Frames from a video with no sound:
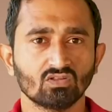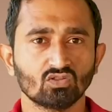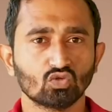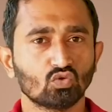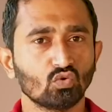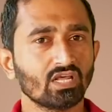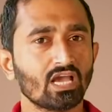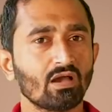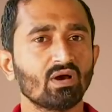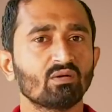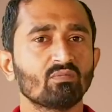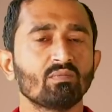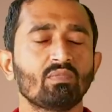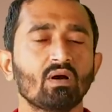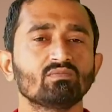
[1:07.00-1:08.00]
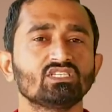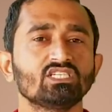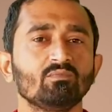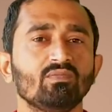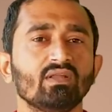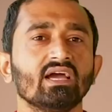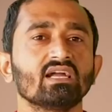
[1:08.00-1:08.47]
तो दुनिया भर में
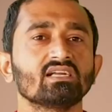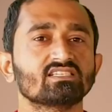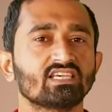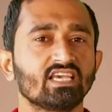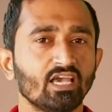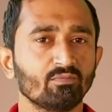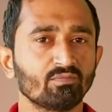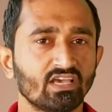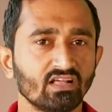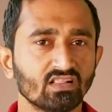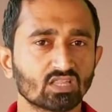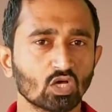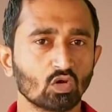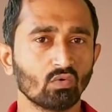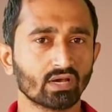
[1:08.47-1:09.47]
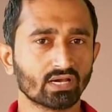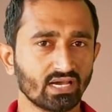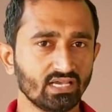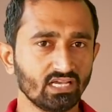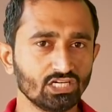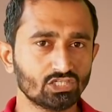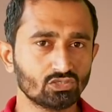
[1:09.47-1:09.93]
पबजी प्लेयर्स गेम खेलते हुए
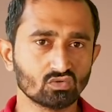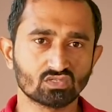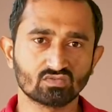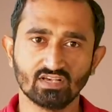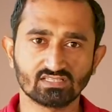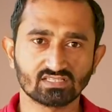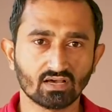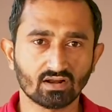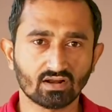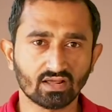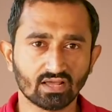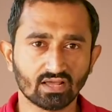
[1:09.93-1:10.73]
कई इश्यूज फेस कर रहे